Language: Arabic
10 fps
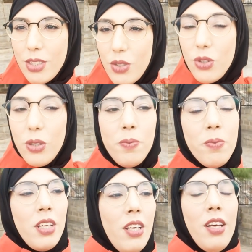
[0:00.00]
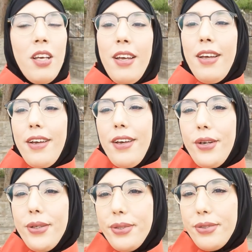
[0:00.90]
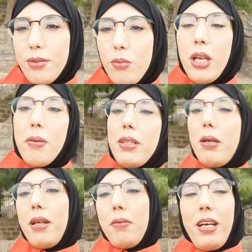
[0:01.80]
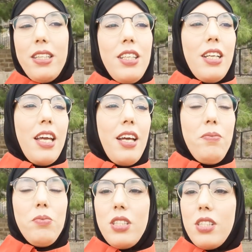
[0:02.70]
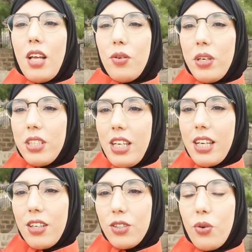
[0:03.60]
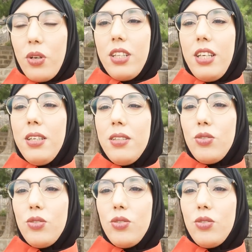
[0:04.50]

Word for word: شفتو اوف المهم دابا حنا بحال هنايا نتسنى انوار تحت يهضروا هيدي